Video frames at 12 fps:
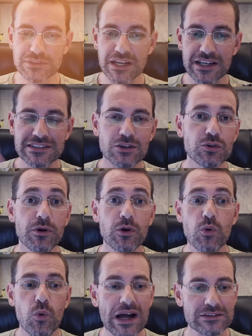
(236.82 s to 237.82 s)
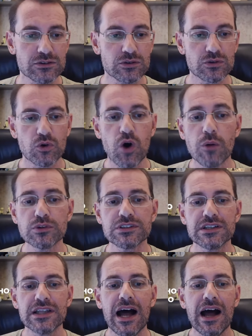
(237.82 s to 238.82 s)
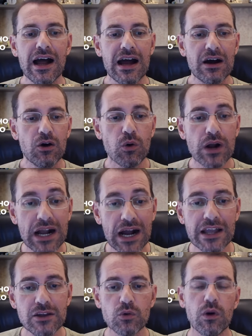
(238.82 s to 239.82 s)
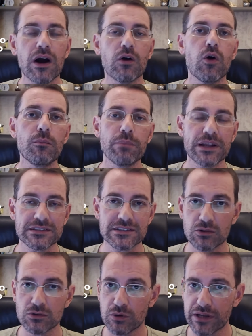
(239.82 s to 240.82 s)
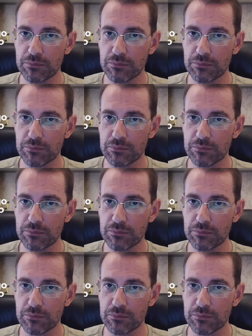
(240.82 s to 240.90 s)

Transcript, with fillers: vamos à questão número 4. Como se dá o ganho com a compressão do